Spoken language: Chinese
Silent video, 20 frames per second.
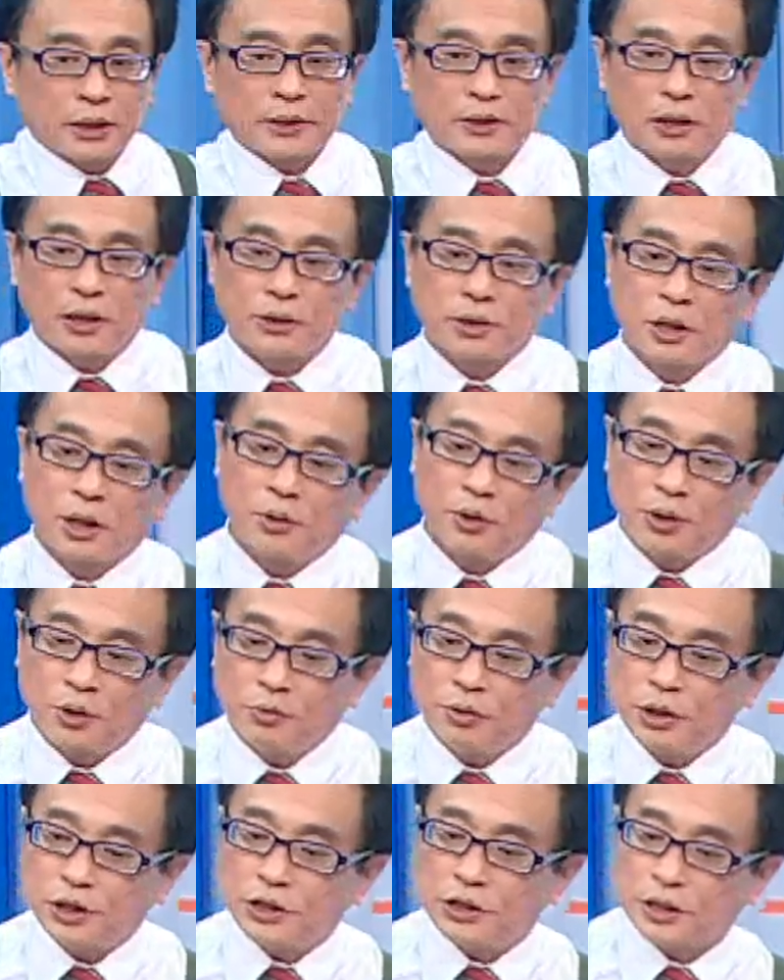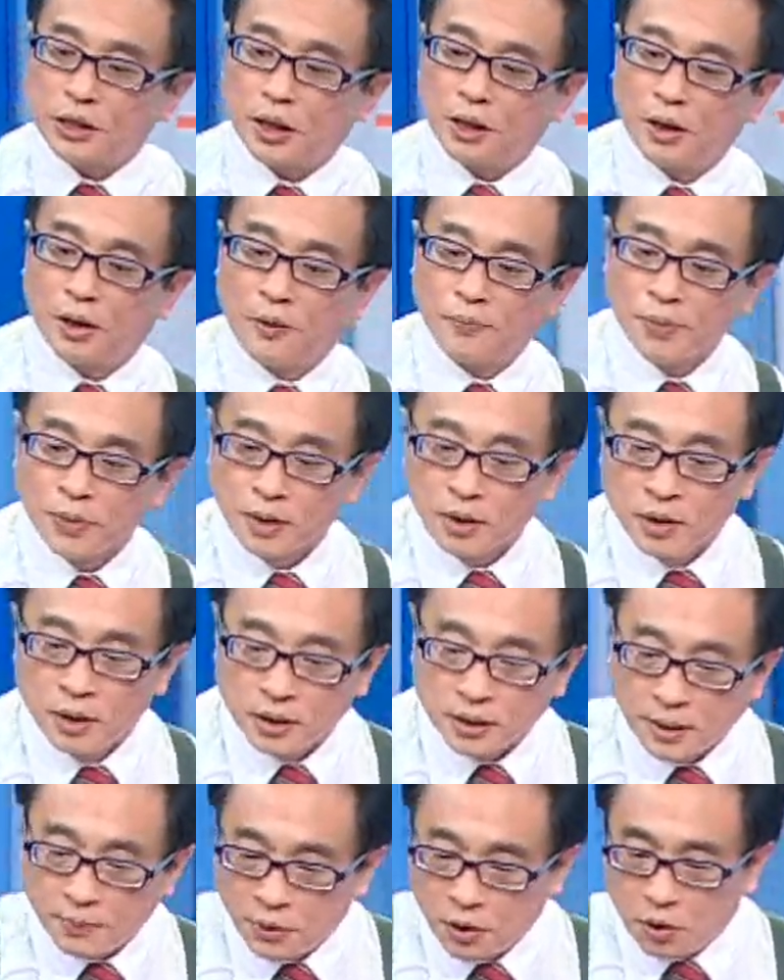大家要稍微留意一下
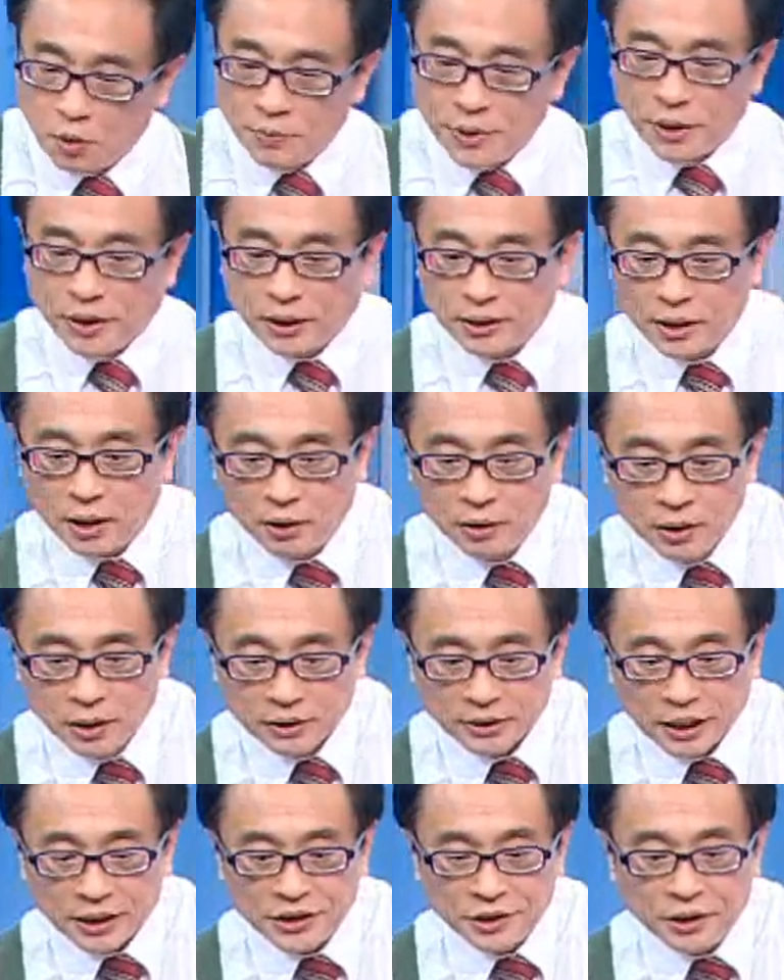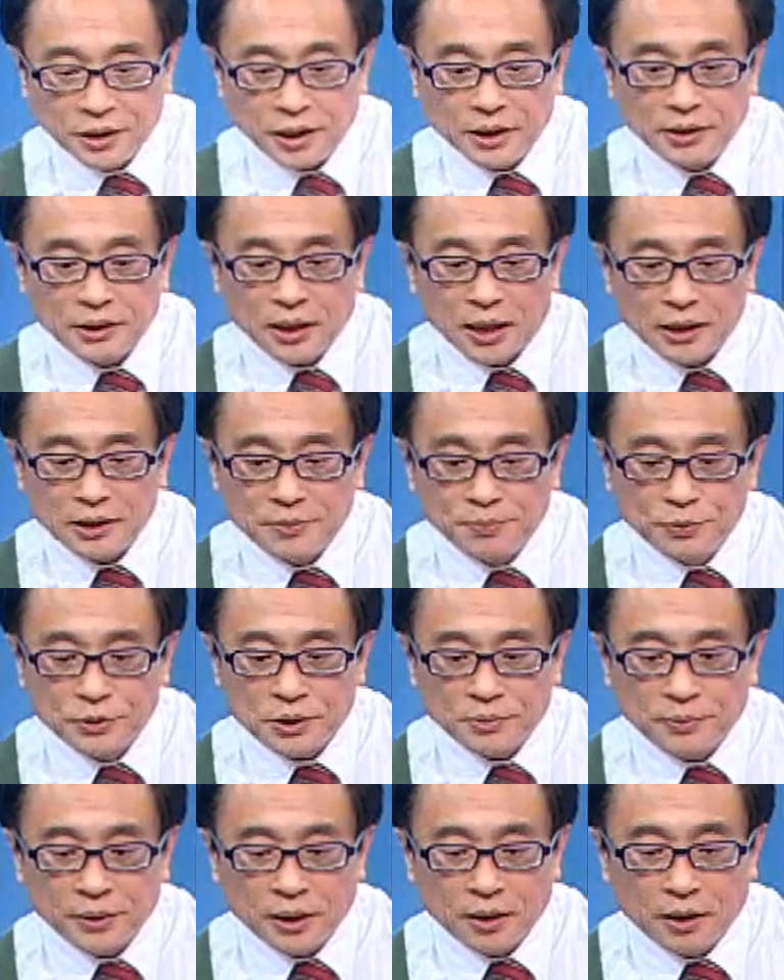那么我们也看到台积电 ADR 已经不
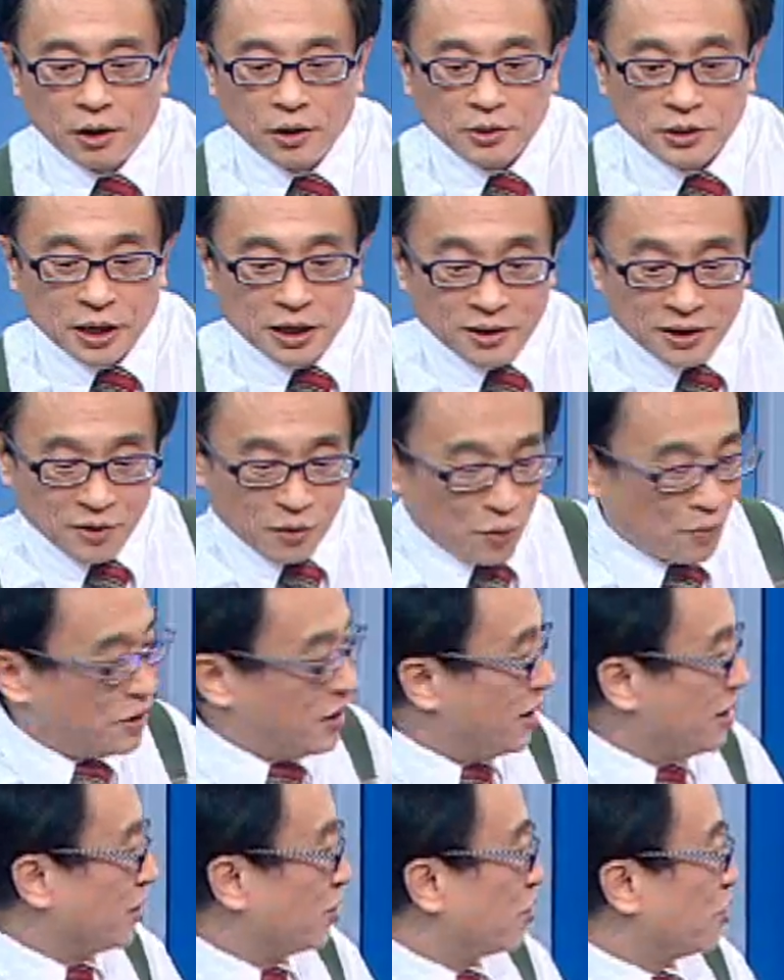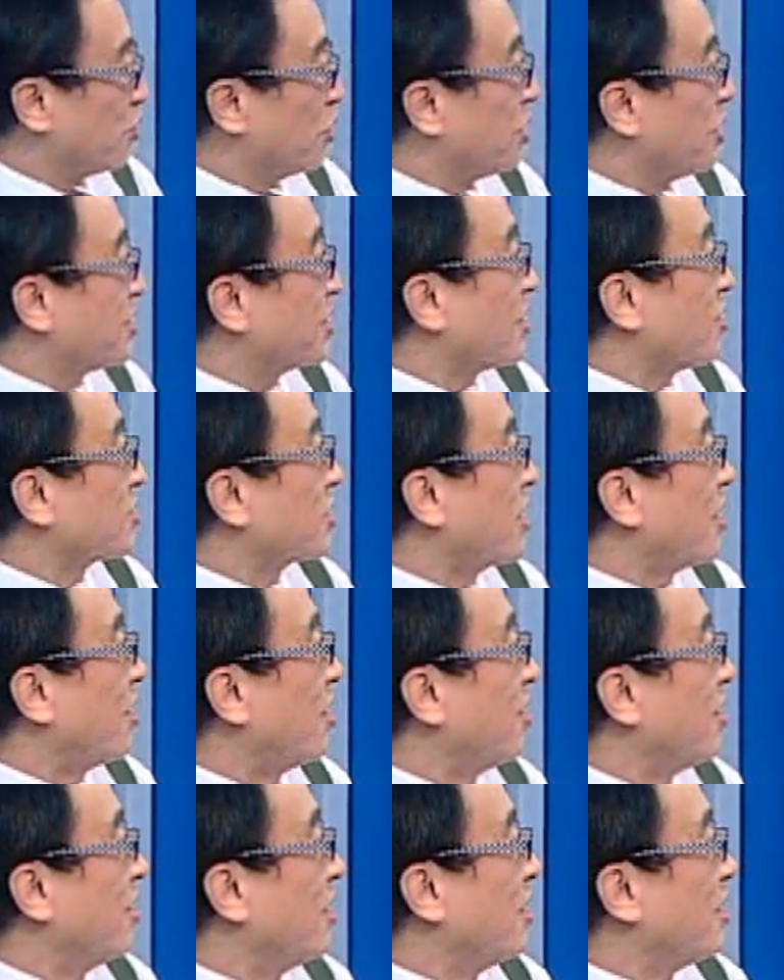怎么样哦，你看我们很有趣了，今天早上
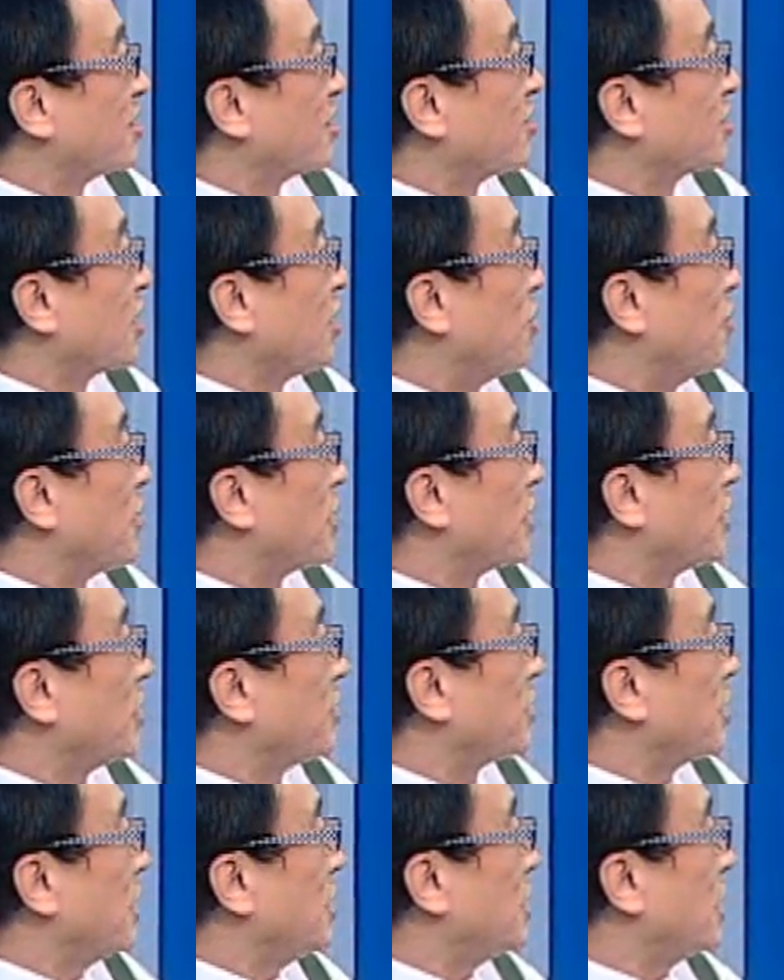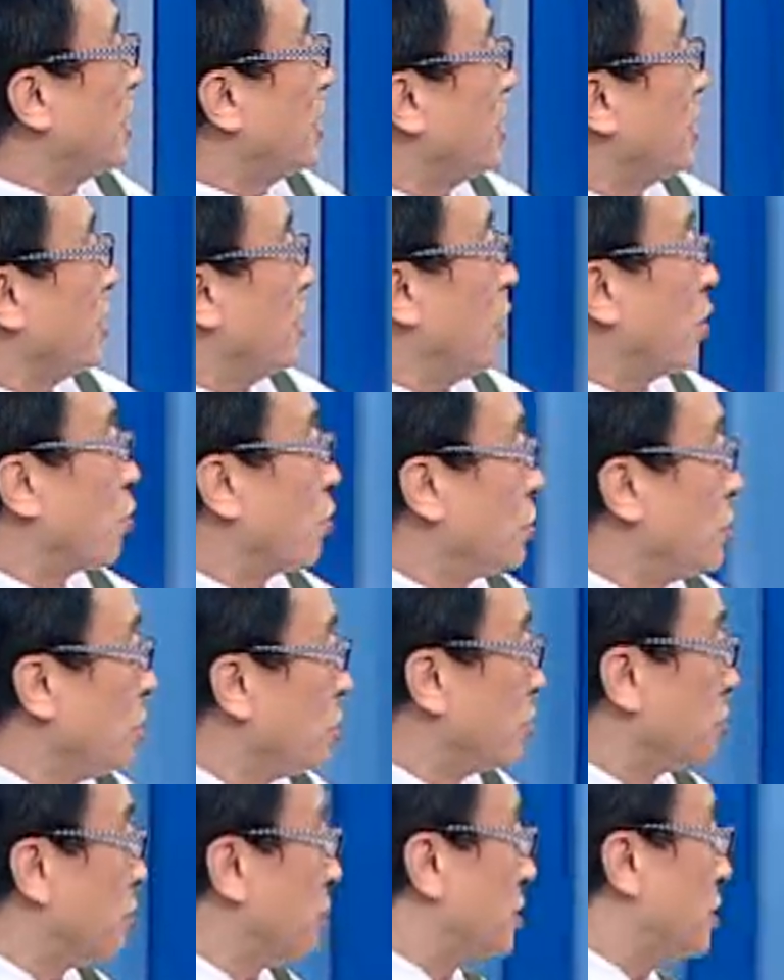啊。早上我们看到这一些，呃，国际
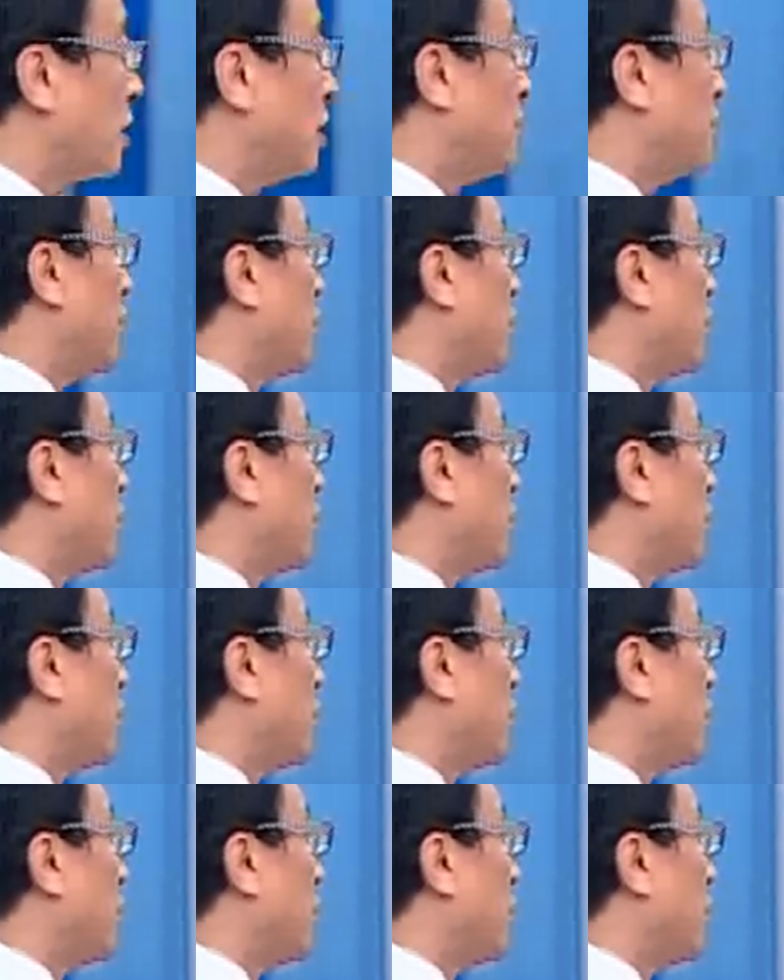股市这一